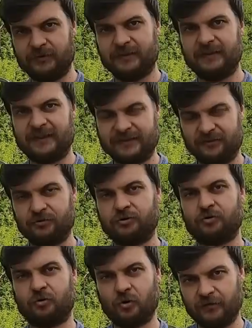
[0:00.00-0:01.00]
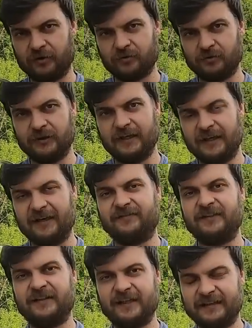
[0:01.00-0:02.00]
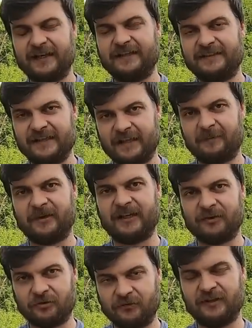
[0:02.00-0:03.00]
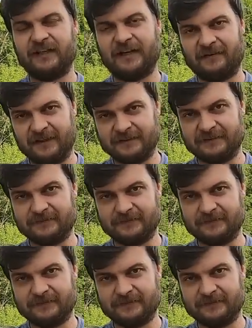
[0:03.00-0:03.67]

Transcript: Классную штуковину, офигенный оттяг приготовили для вас.